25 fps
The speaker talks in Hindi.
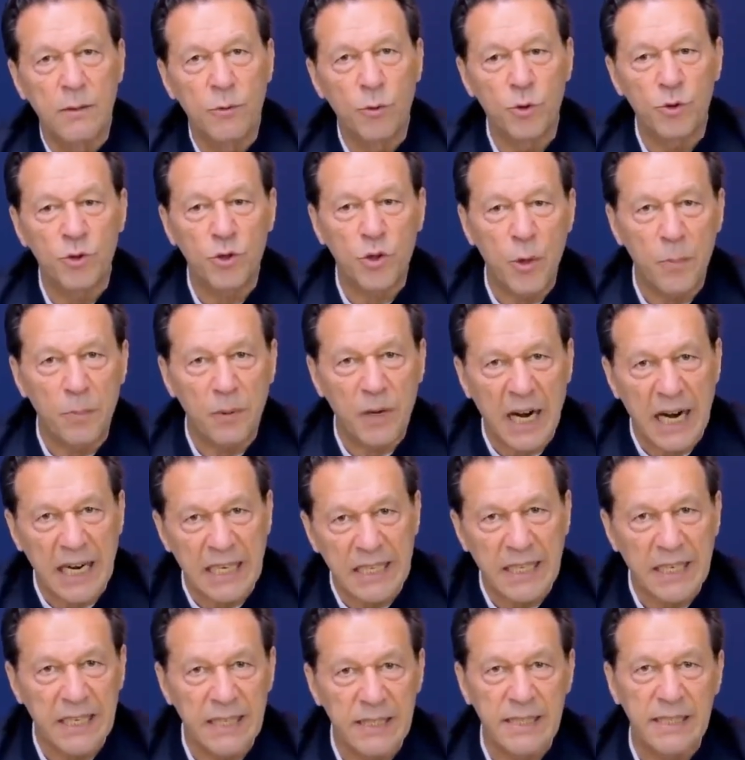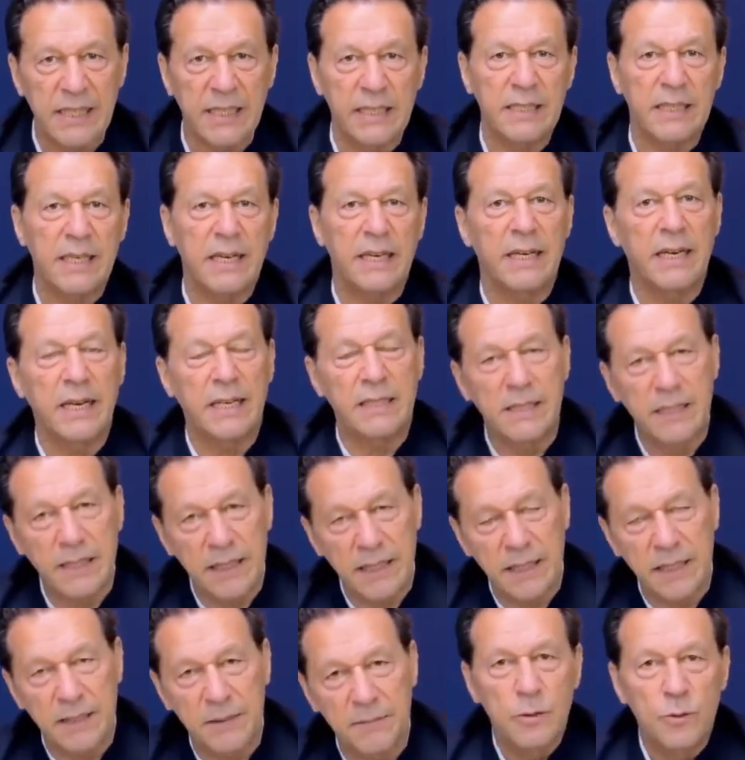उसके ऊपर आर्टिकल सिक्स लगना
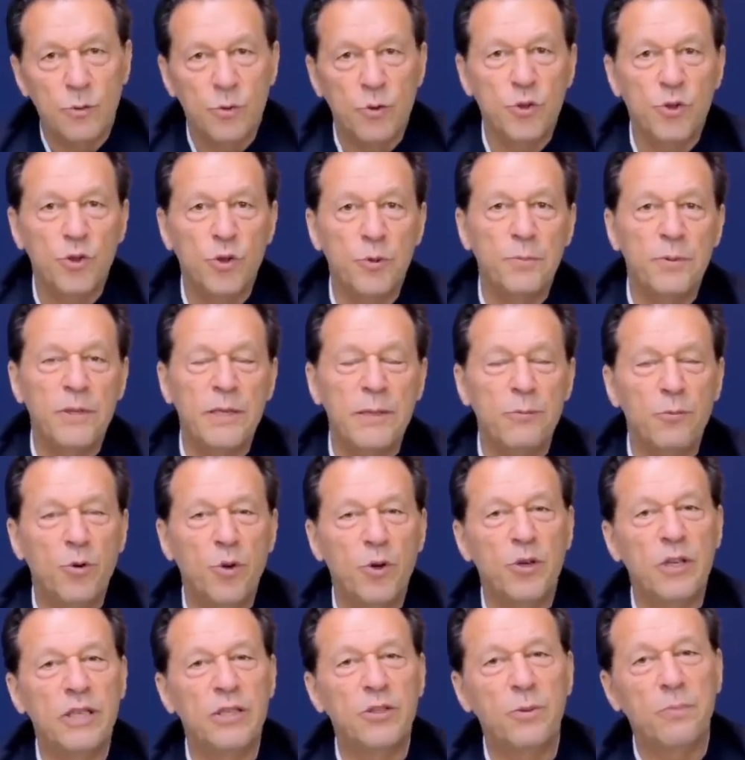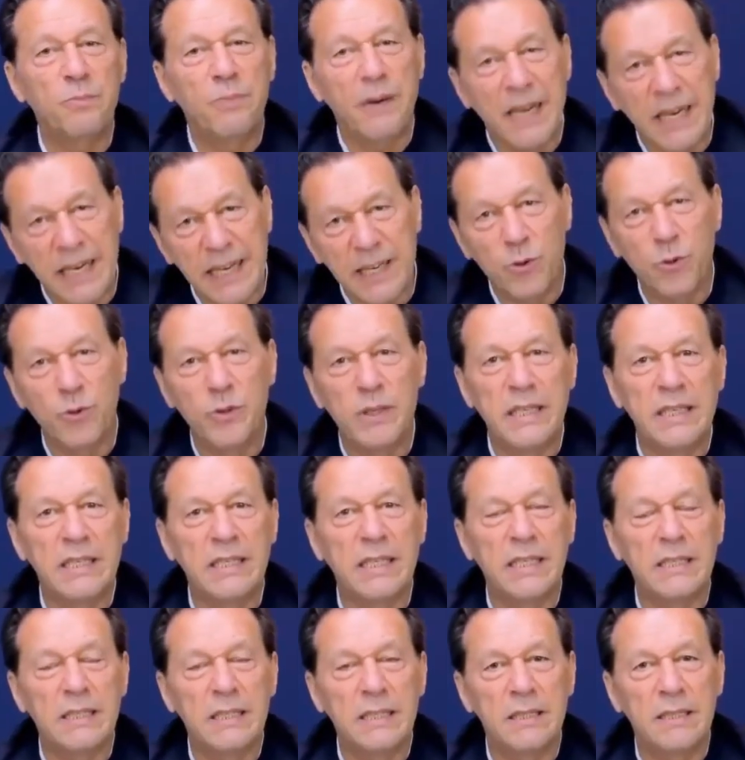चाहिए तो सुप्रीम कोर्ट ने तो पहले ही रूलिंग
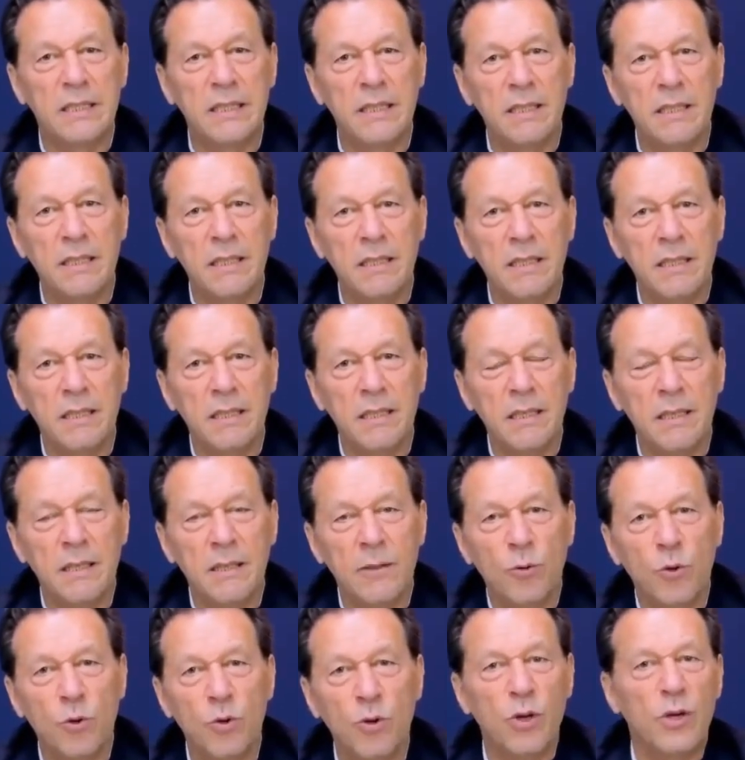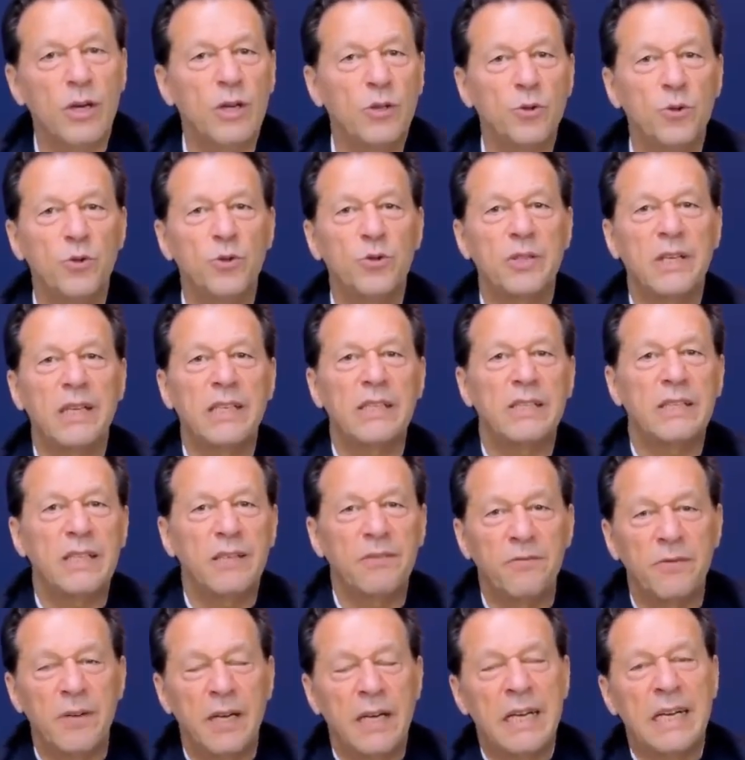दे दी थी उन्होंने तो उसका
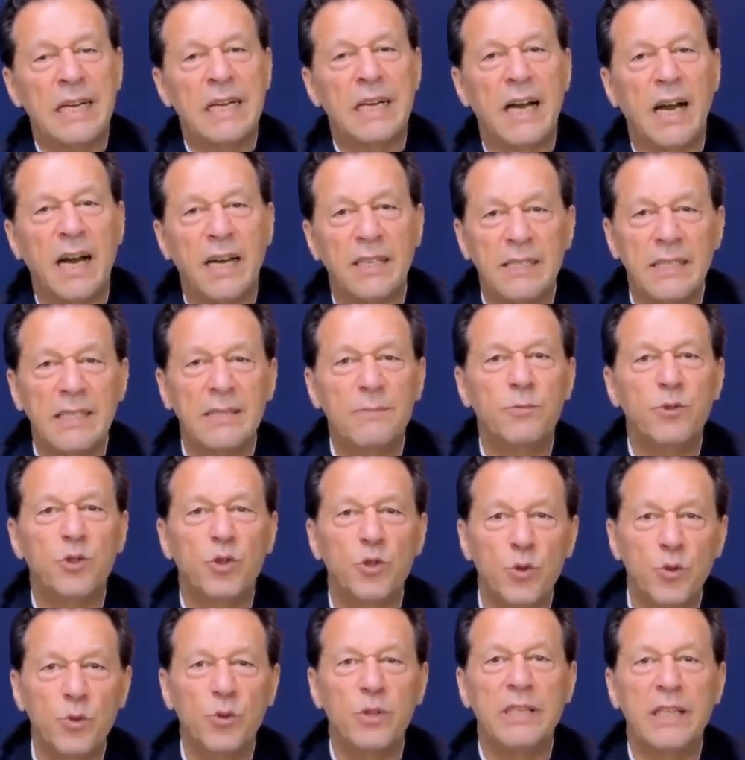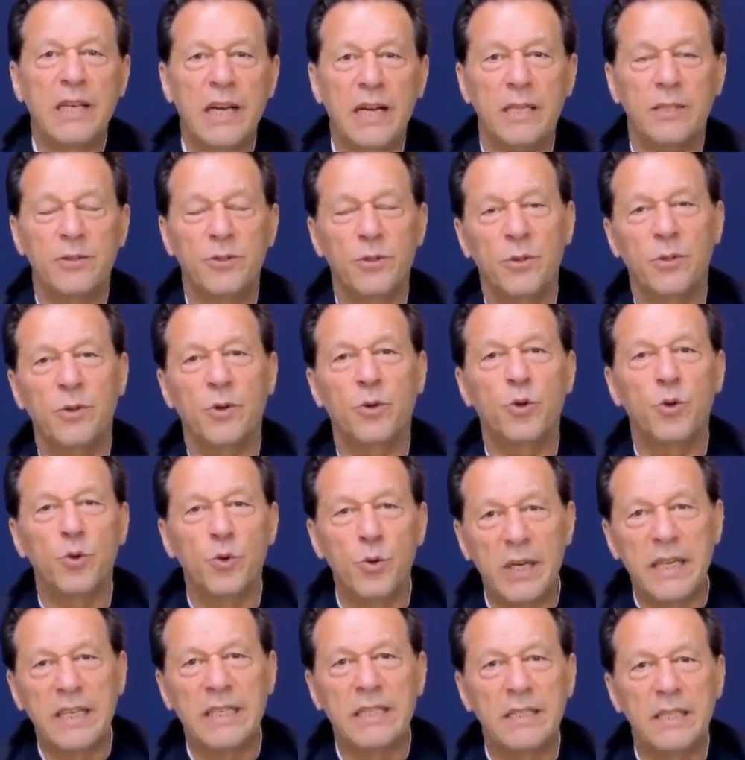सिर्फ कासिम सूरी का जो
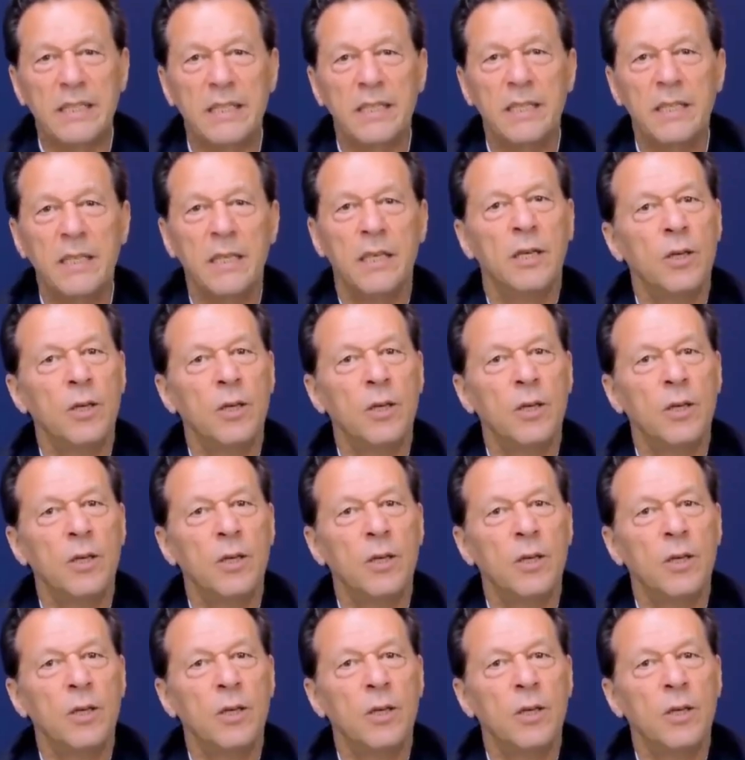रूलिंग थी